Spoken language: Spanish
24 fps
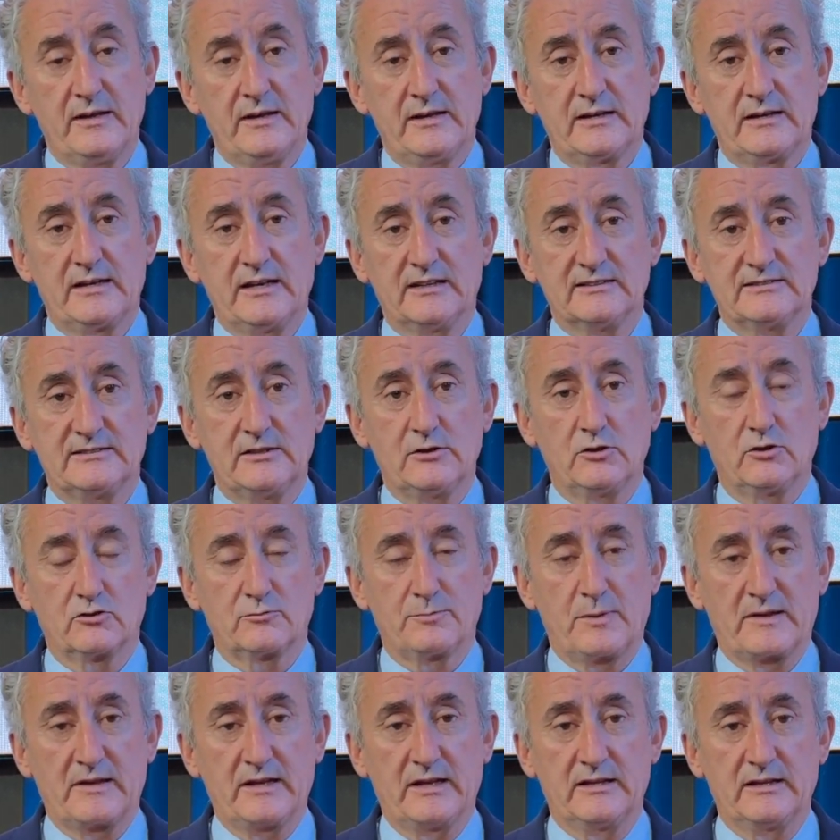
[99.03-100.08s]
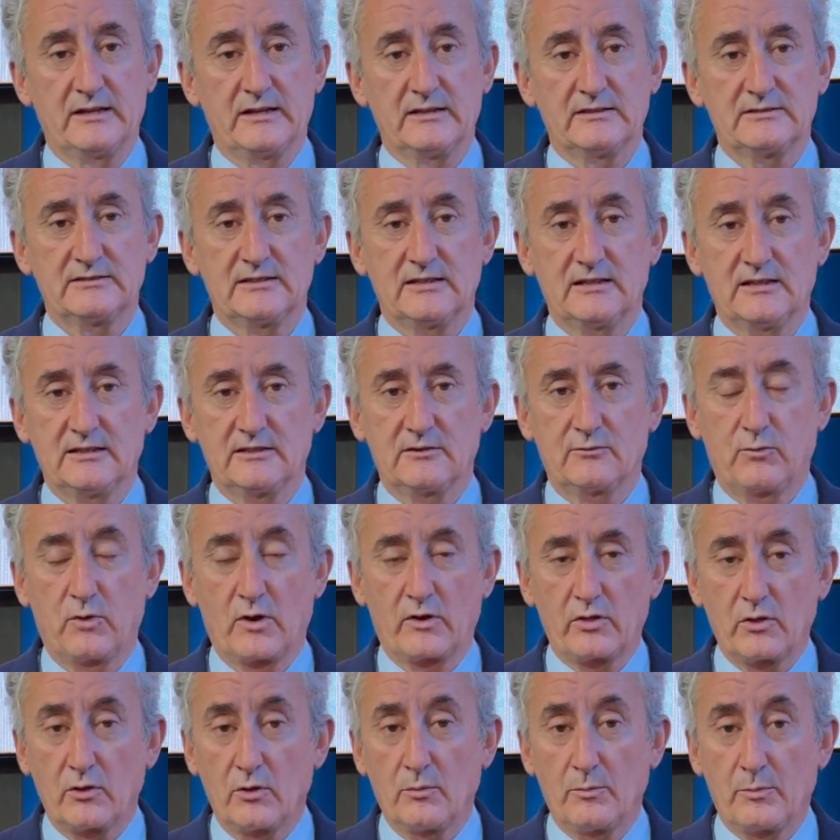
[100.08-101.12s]
que han sido los pacientes, el
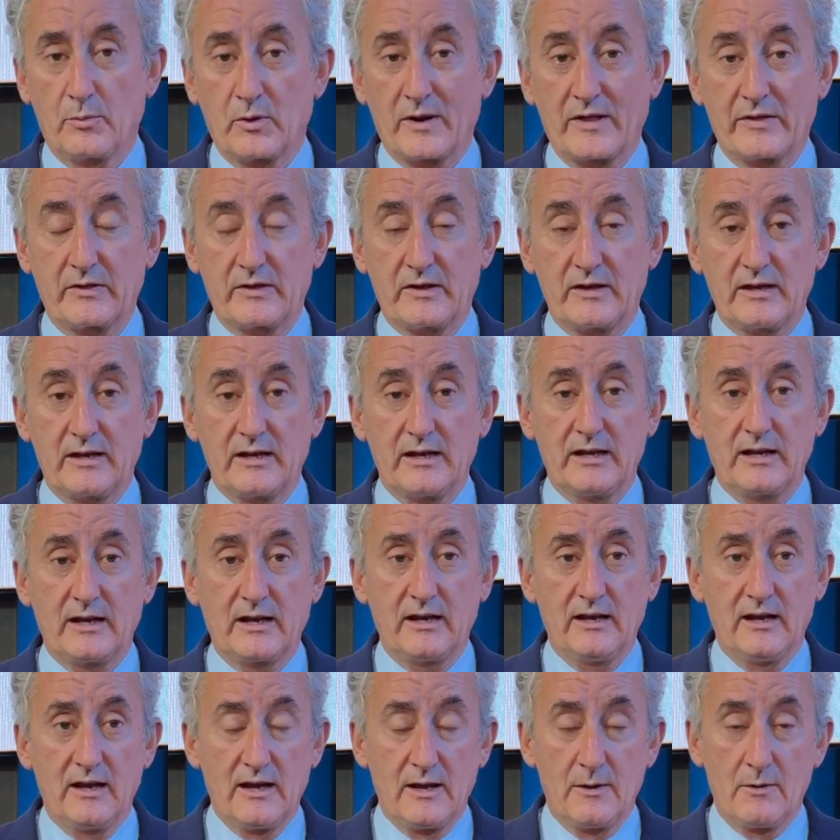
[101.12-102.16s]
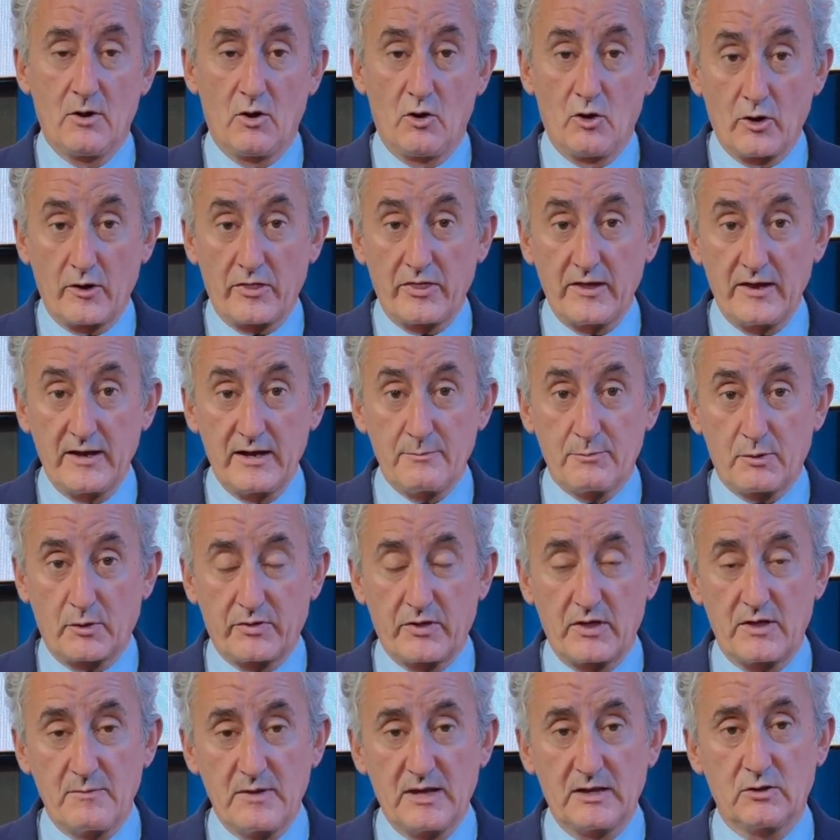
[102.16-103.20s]
esfuerzo por adquirir orden y
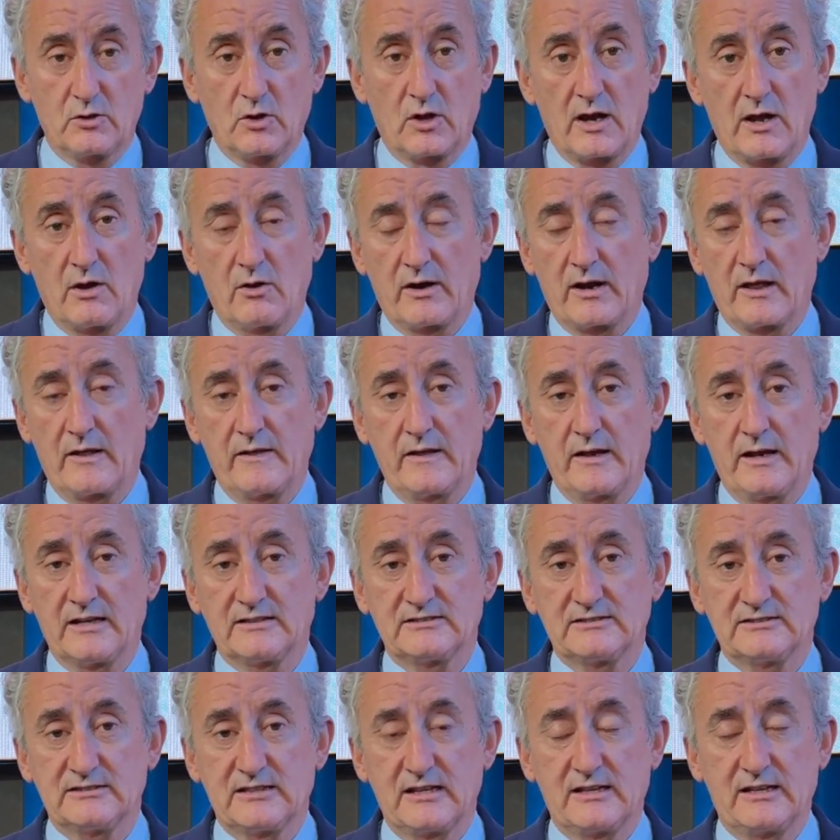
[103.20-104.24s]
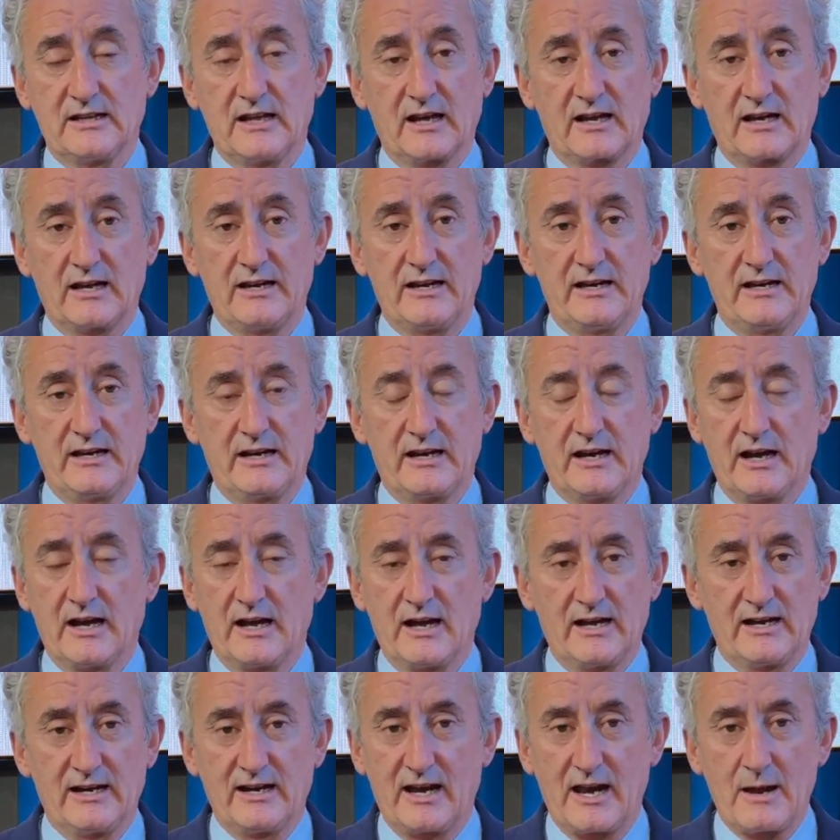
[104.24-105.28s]
procedimiento a la hora de la asistencia
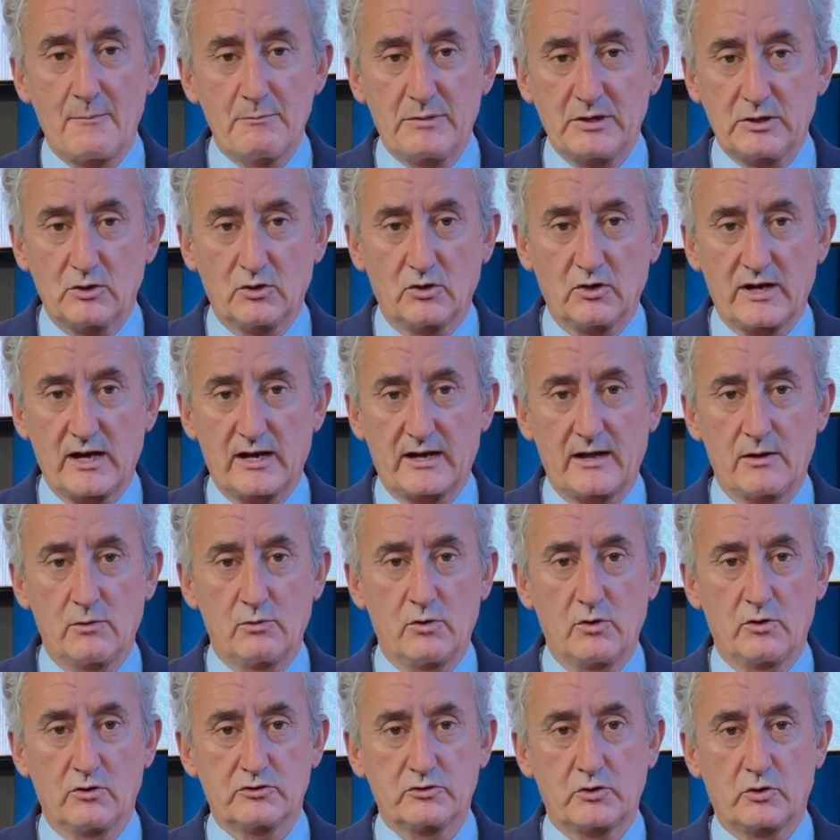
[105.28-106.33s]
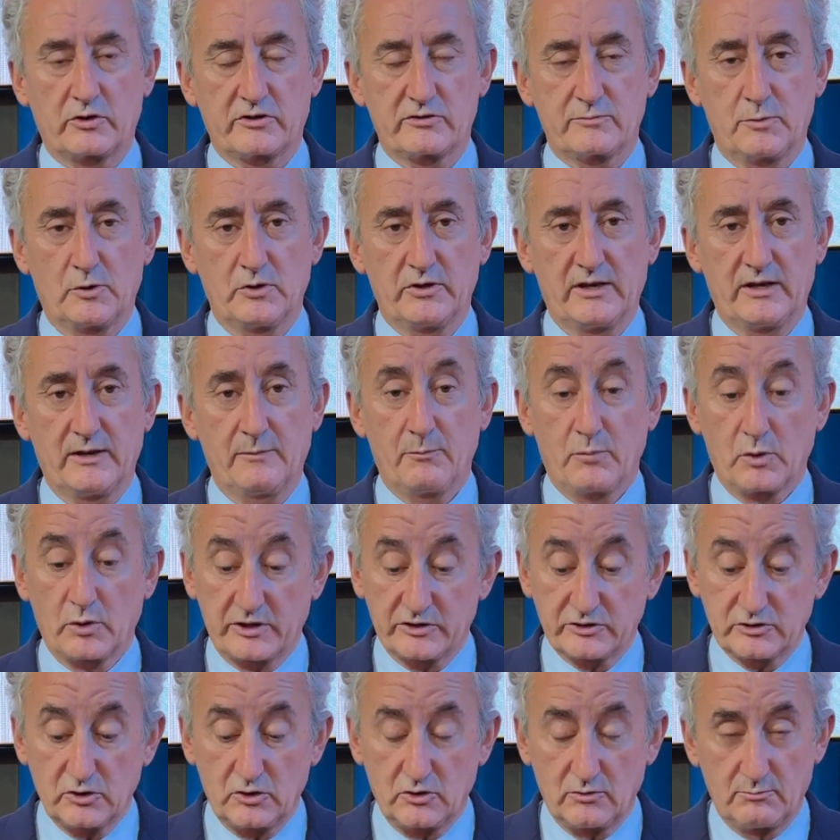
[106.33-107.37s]
clínica en el ámbito que a cada uno nos corresponde, porque
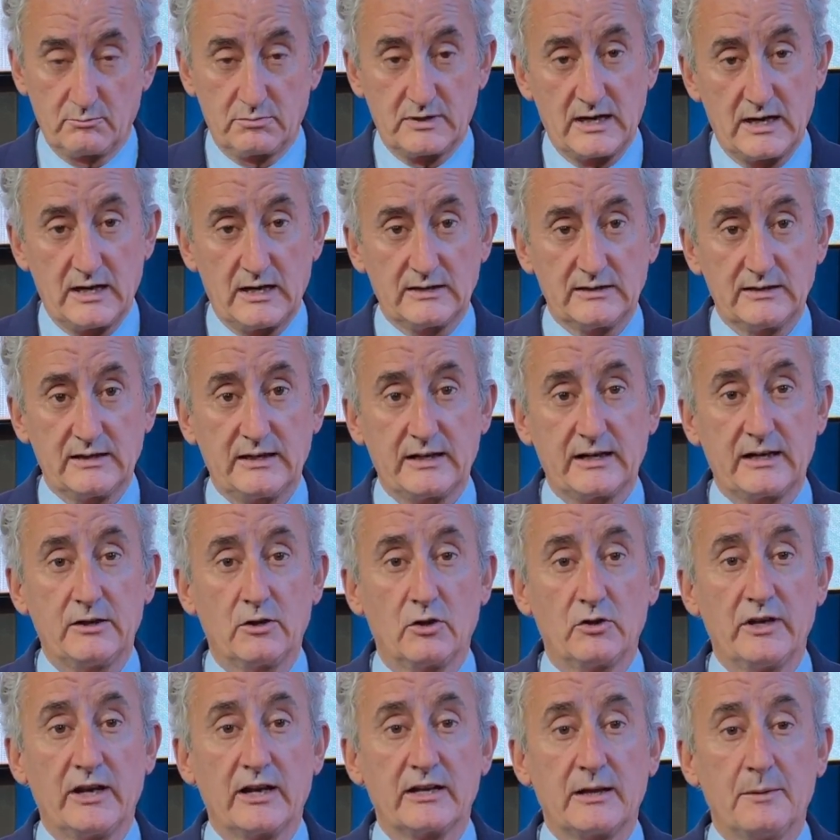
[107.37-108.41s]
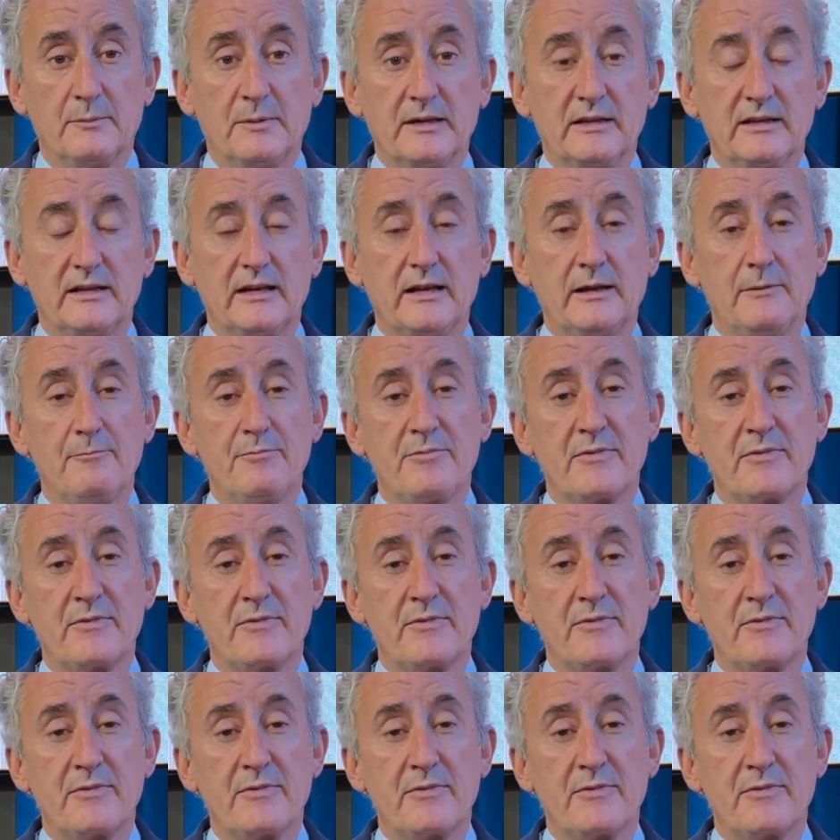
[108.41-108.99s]
eso va dirigido directamente